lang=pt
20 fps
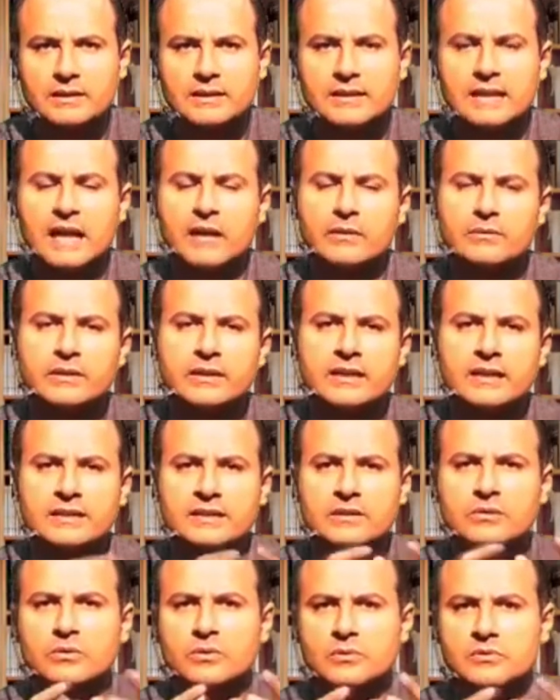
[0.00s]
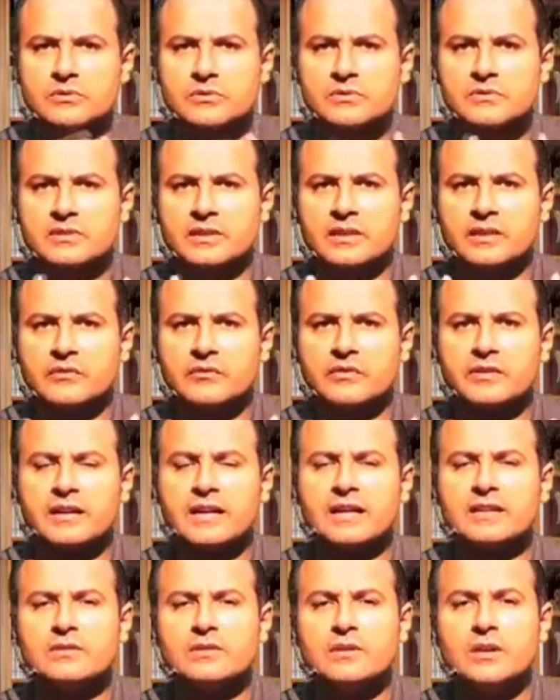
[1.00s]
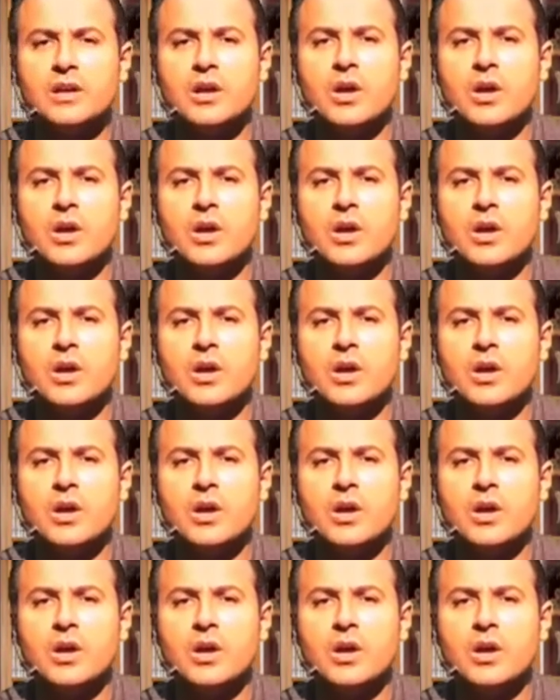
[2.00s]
claro que cada um com seu significado,